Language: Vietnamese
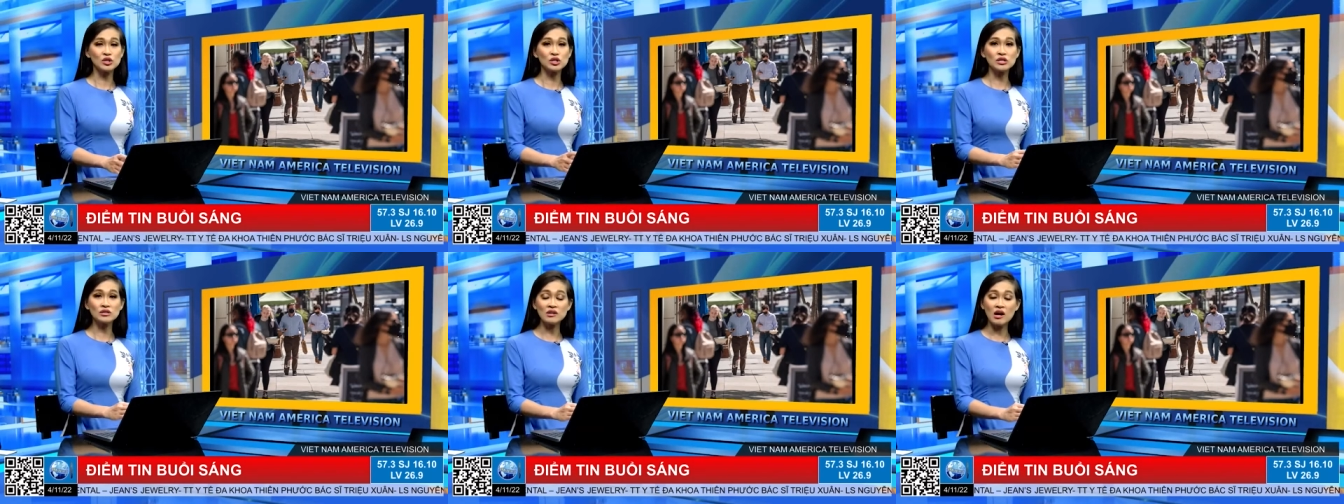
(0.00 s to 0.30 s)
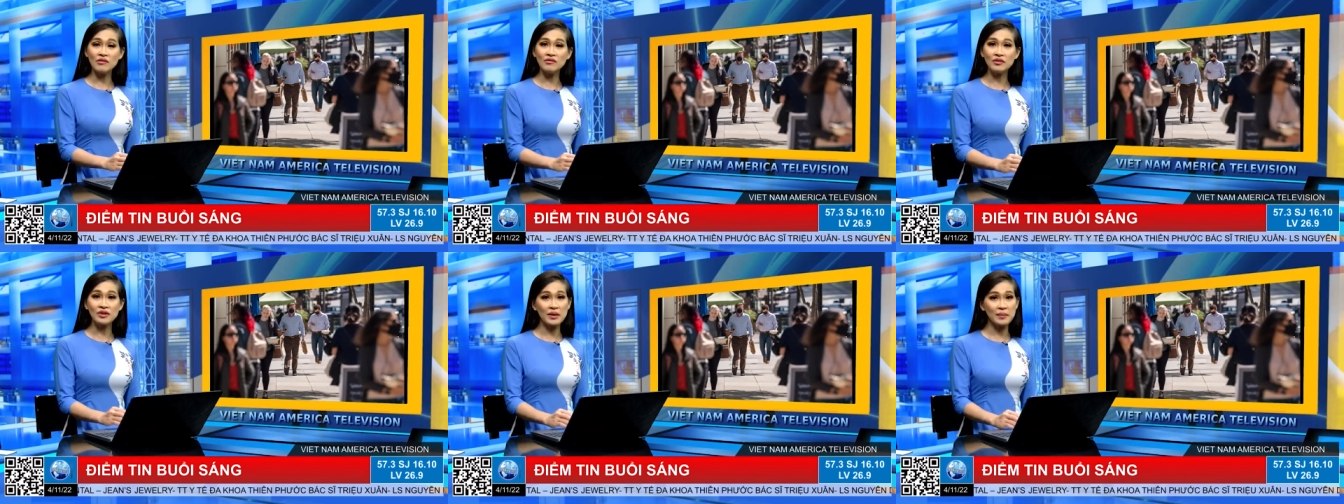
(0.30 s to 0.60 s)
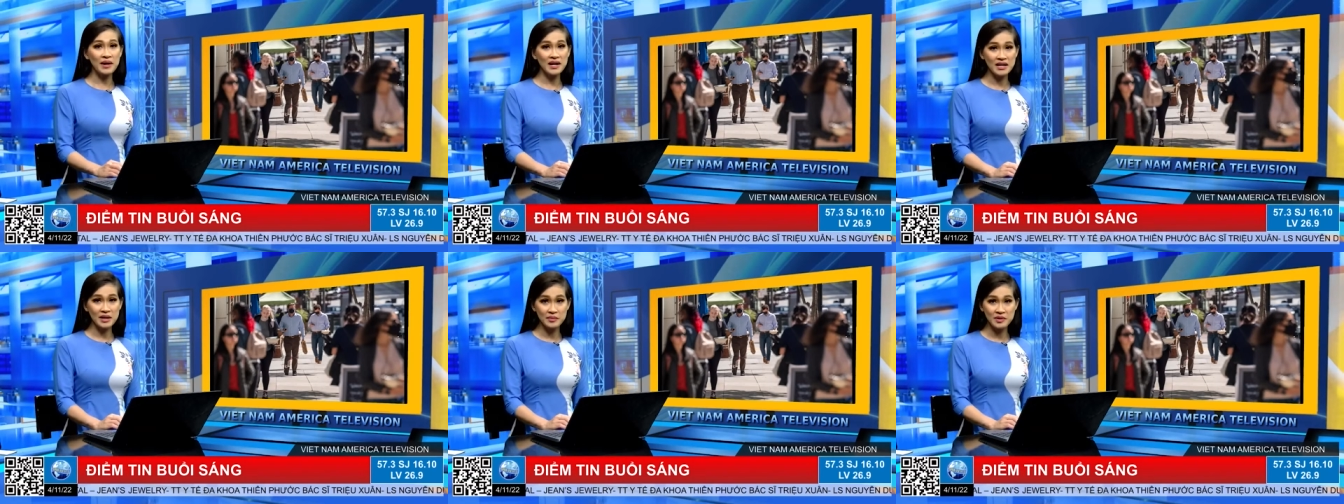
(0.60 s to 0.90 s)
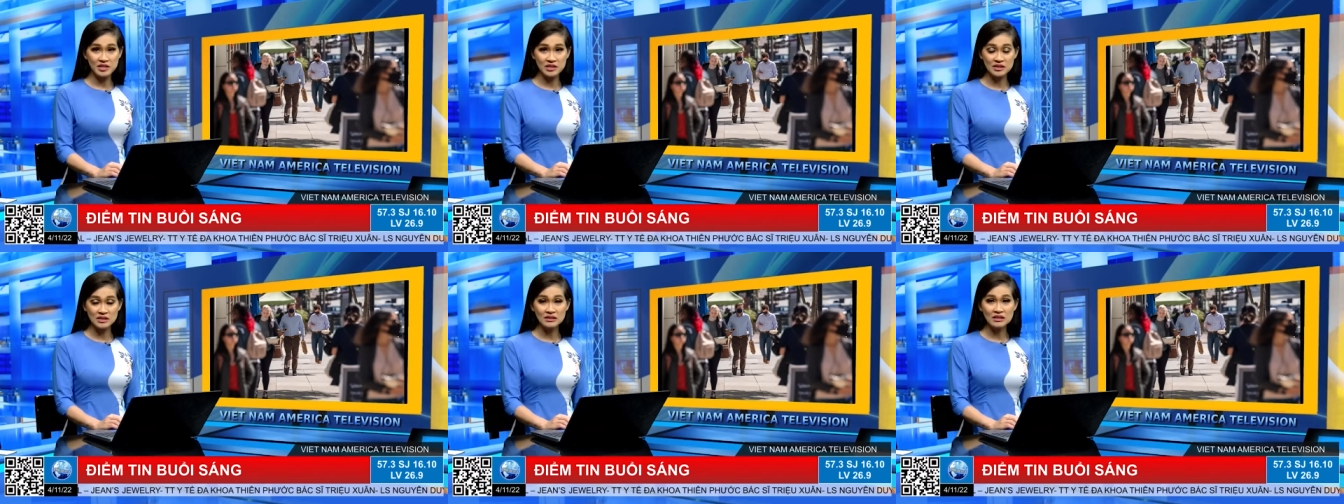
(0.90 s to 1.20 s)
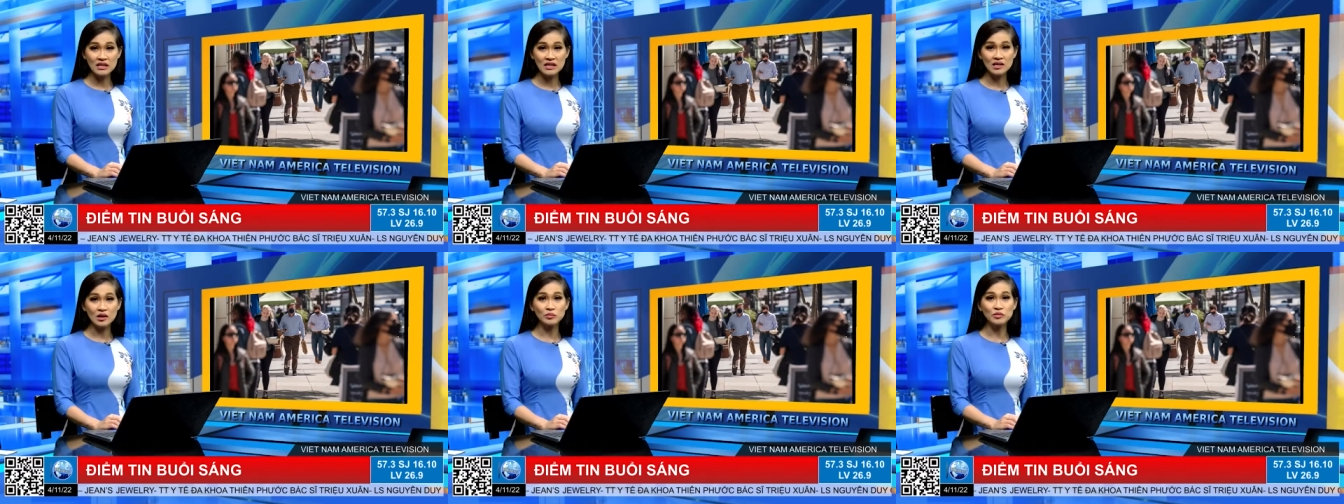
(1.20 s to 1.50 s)
trước đó vào năm
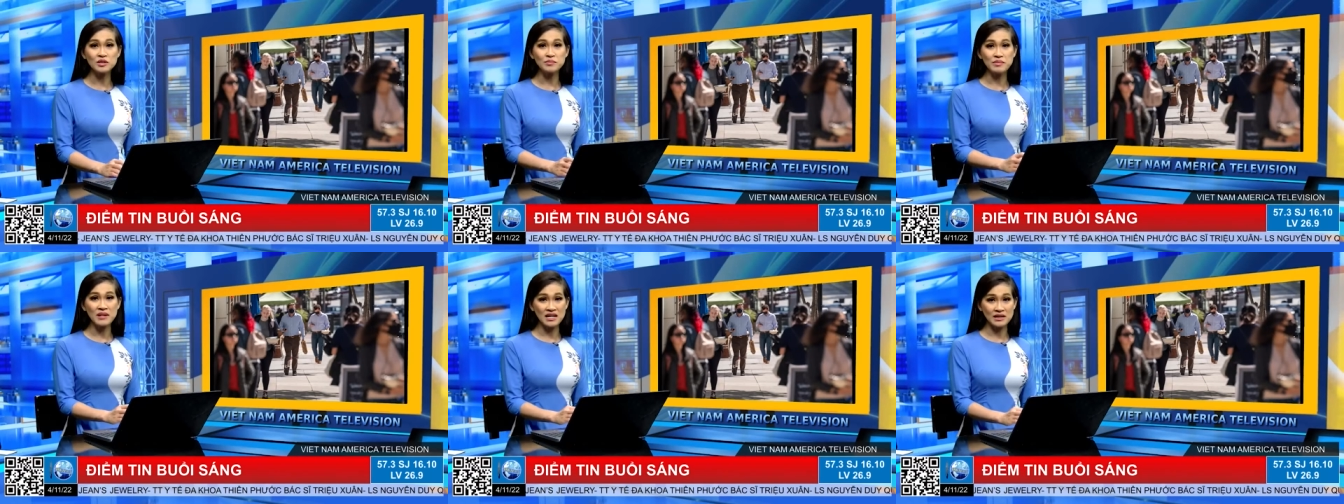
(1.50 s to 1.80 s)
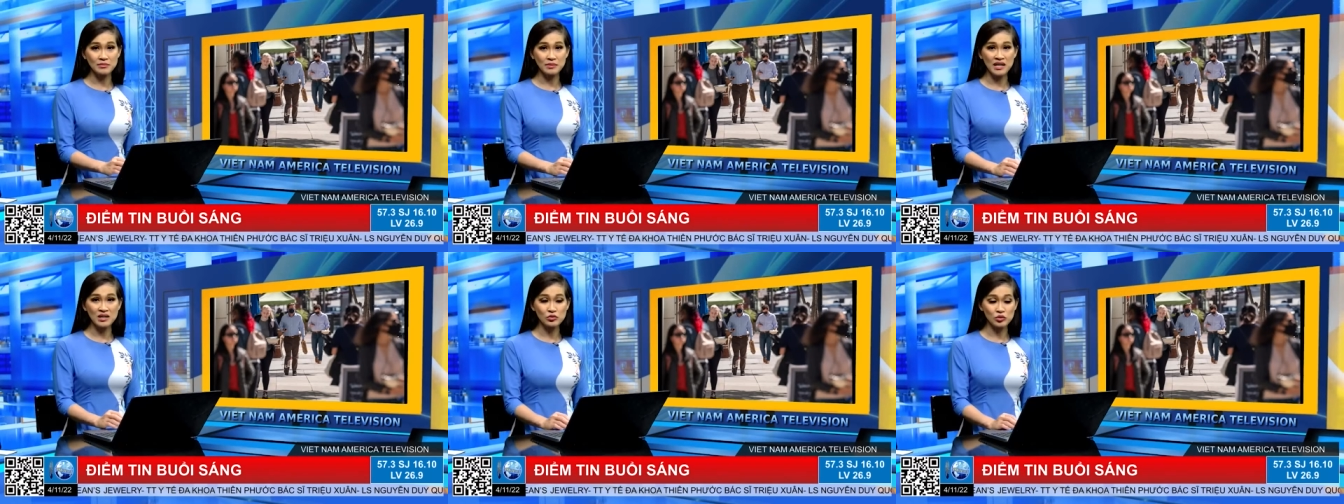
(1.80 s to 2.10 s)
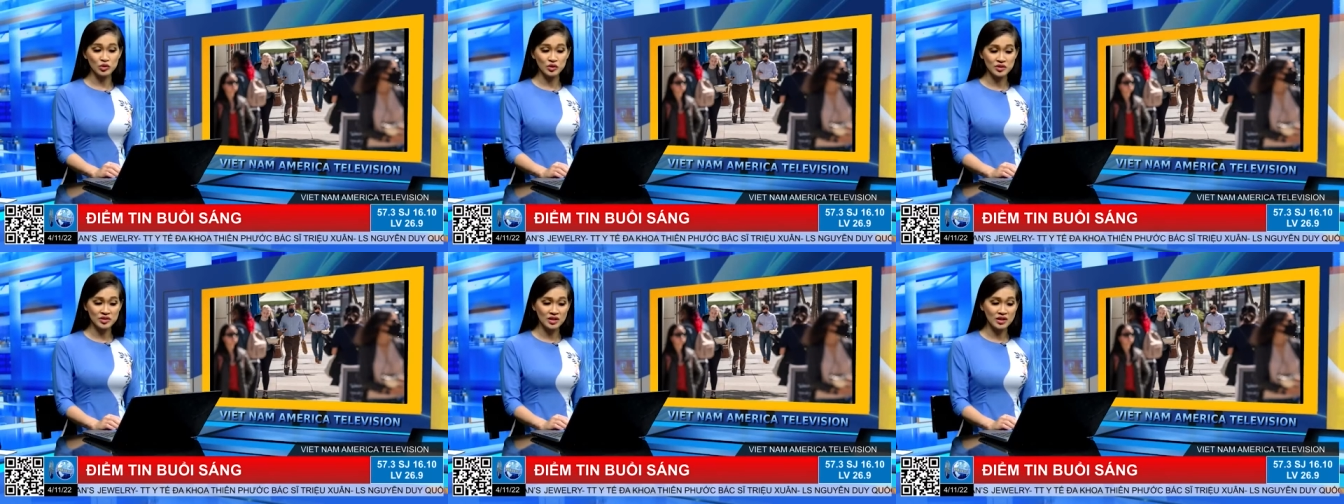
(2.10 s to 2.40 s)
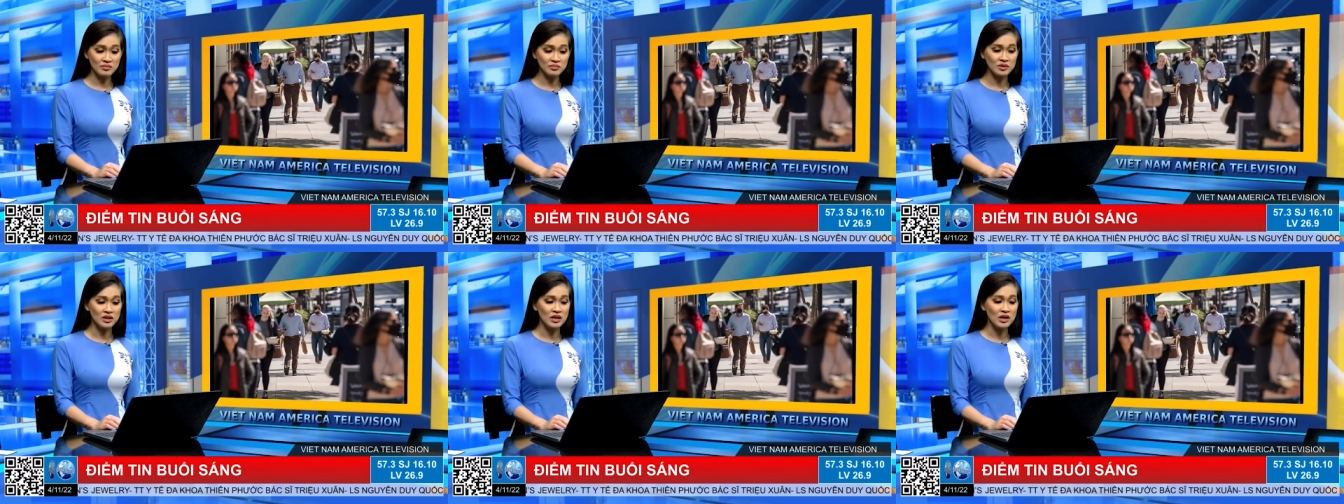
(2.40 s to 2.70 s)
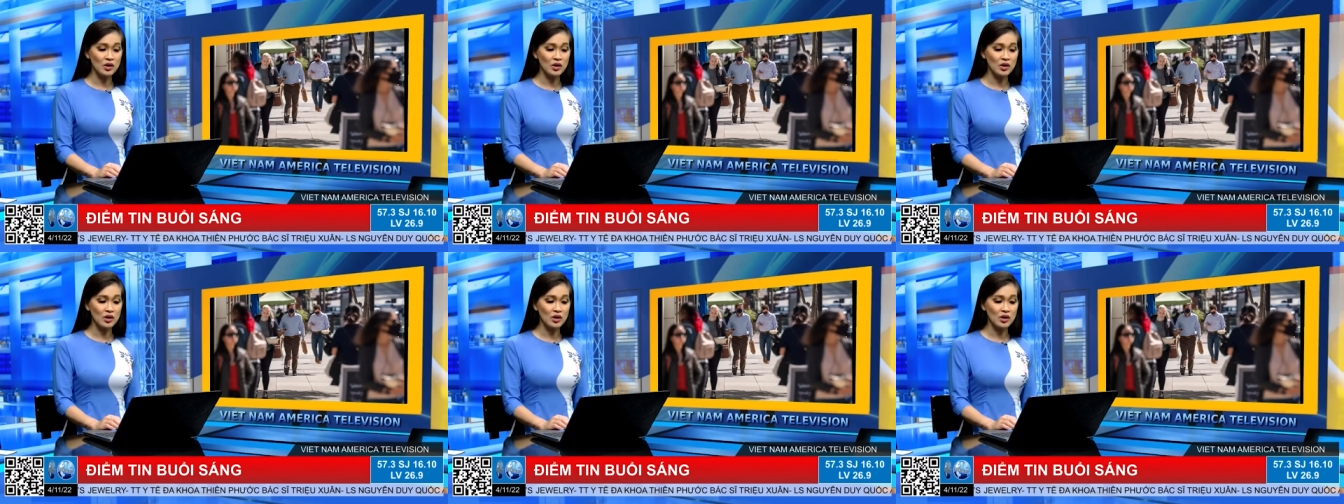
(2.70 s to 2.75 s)
2019 thì công ty Microsoft